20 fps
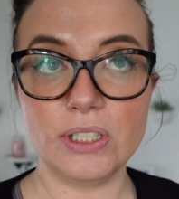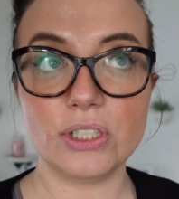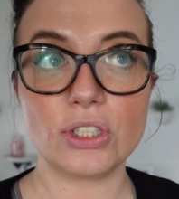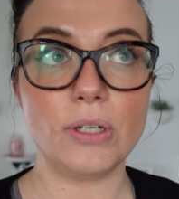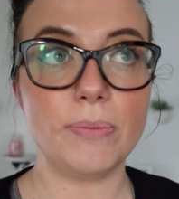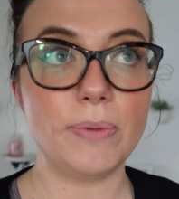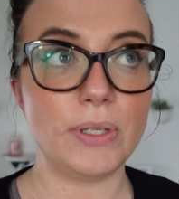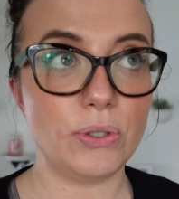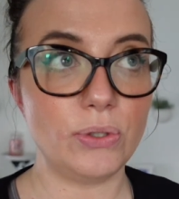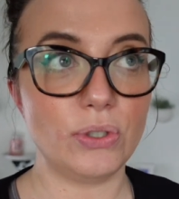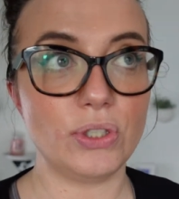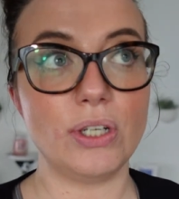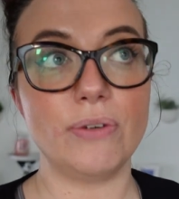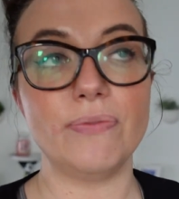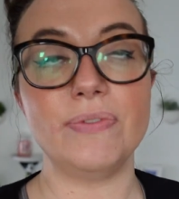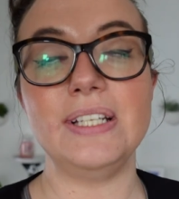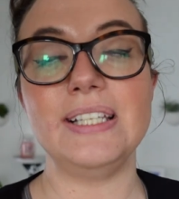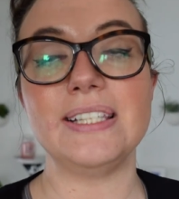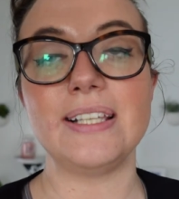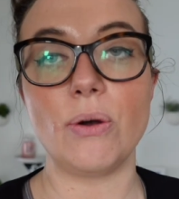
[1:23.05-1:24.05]
Es kommt natürlich
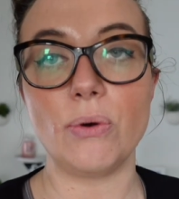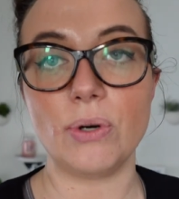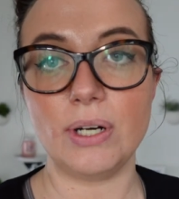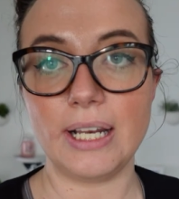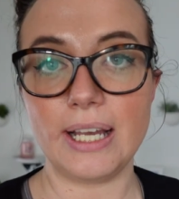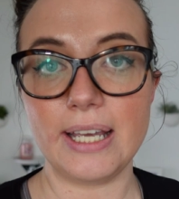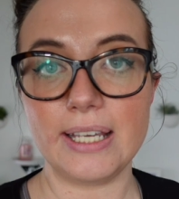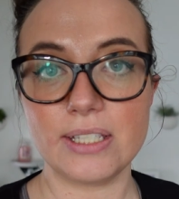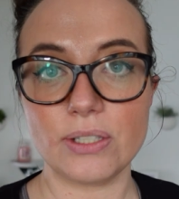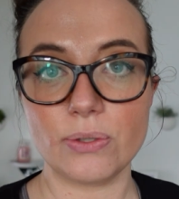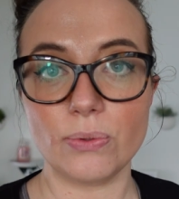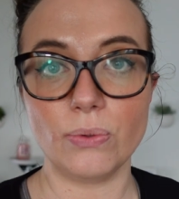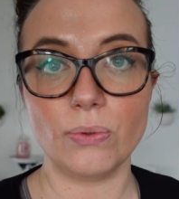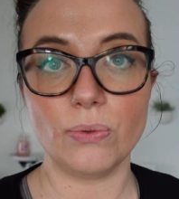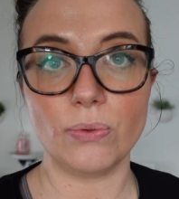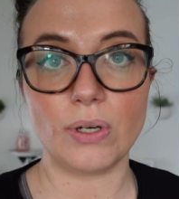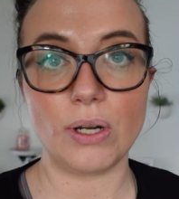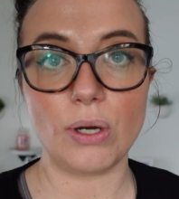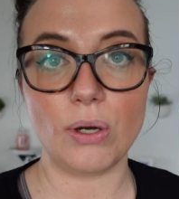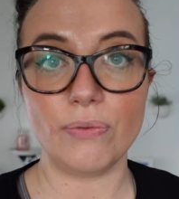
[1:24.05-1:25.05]
auf die Saugleistung
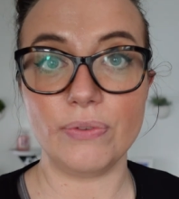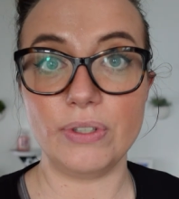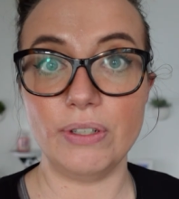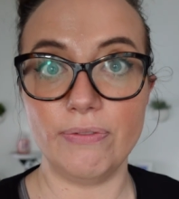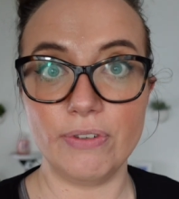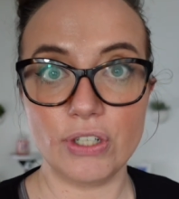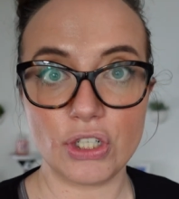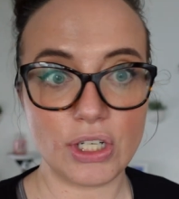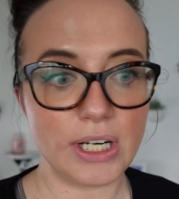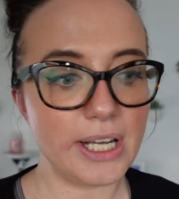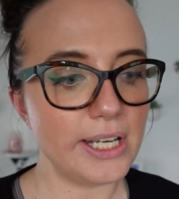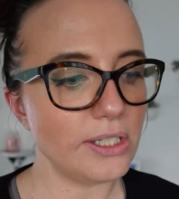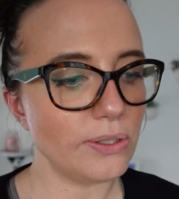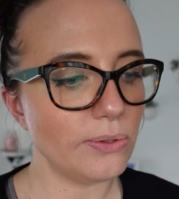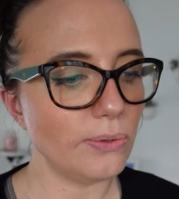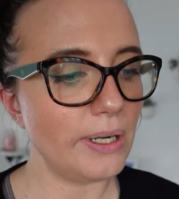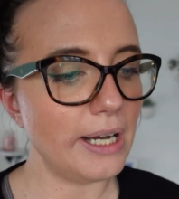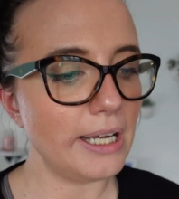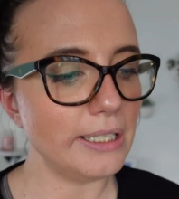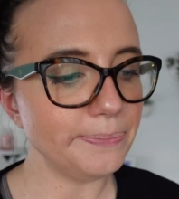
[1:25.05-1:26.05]
und auch auf die
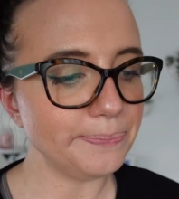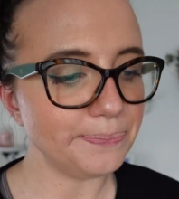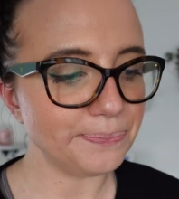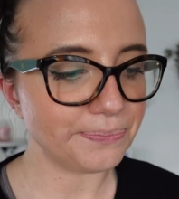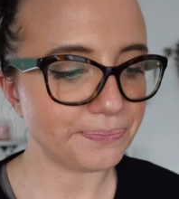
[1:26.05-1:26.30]
Wischleistung an.